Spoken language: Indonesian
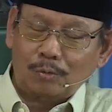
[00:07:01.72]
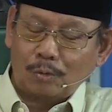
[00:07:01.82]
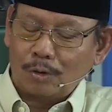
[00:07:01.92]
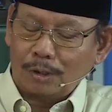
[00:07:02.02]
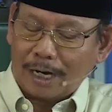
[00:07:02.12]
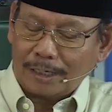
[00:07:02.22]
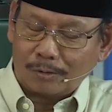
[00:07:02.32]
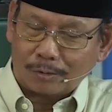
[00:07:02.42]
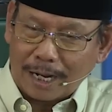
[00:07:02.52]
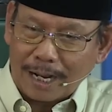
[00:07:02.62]
turunkan
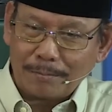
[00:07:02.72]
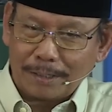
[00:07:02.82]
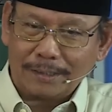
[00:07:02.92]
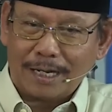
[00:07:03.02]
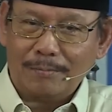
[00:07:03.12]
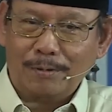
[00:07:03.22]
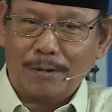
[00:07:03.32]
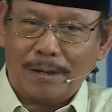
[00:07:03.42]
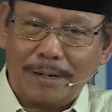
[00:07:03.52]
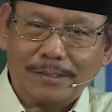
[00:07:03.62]
Quran perintah Nabi
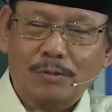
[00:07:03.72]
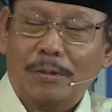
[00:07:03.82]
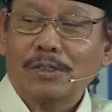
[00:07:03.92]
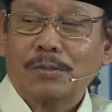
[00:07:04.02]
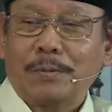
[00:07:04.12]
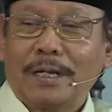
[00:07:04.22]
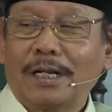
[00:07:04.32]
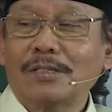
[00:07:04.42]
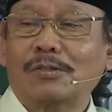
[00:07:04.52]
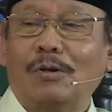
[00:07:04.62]
Muhammad supaya
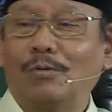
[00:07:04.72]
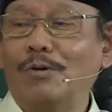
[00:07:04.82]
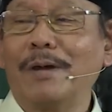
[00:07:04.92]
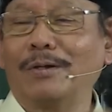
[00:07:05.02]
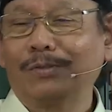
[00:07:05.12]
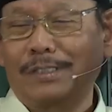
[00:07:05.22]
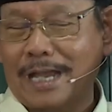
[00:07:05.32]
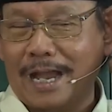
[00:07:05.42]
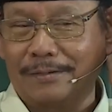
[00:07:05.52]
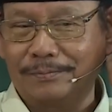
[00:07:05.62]
disebarkan seluruh
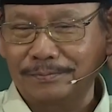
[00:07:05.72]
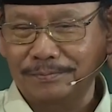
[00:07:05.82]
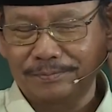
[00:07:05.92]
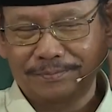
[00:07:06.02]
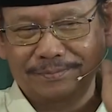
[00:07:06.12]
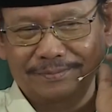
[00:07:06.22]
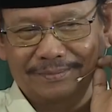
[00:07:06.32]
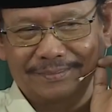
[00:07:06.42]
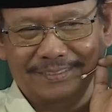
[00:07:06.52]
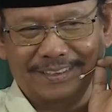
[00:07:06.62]
manusia.
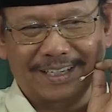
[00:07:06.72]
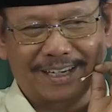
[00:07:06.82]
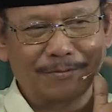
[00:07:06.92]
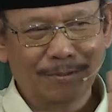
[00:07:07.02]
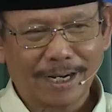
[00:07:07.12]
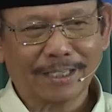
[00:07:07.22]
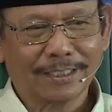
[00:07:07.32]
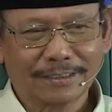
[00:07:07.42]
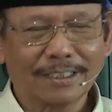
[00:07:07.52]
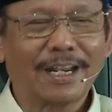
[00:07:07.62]
Nah, kamu orang
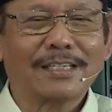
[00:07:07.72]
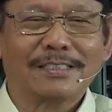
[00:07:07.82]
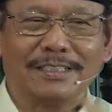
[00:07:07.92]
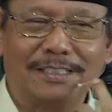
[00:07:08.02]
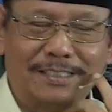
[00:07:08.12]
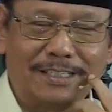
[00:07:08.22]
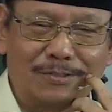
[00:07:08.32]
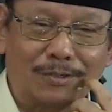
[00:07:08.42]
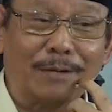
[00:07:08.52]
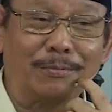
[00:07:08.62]
Kristen ngaji di sini
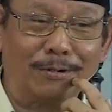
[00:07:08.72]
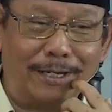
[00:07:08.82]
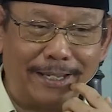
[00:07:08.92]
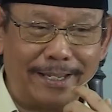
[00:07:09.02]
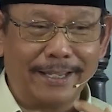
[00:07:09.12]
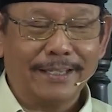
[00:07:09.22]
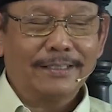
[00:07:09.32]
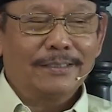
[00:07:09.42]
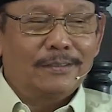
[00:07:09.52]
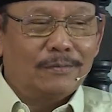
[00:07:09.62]
juga boleh.
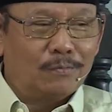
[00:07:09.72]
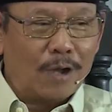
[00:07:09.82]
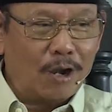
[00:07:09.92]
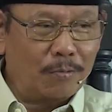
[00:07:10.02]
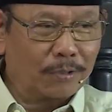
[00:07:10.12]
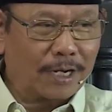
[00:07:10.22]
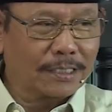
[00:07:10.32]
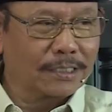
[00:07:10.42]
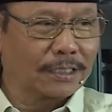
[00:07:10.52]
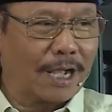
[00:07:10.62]
Walaupun
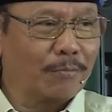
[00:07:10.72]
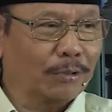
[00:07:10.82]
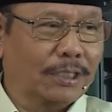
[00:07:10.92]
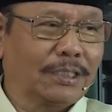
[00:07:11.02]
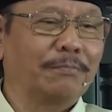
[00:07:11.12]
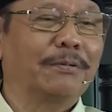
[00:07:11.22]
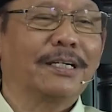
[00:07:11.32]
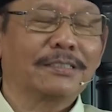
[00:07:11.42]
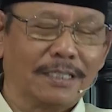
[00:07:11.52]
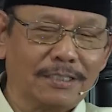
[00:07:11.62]
ngaji kamu tetap
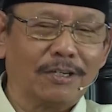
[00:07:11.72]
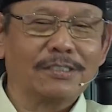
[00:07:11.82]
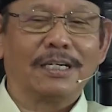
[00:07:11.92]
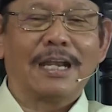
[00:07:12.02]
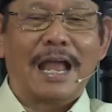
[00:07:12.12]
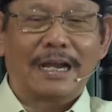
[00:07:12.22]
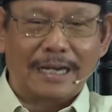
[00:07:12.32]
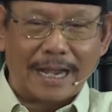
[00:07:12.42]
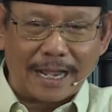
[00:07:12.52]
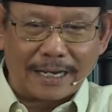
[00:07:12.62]
Kristen ya
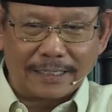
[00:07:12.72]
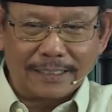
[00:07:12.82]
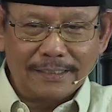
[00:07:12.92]
silakan.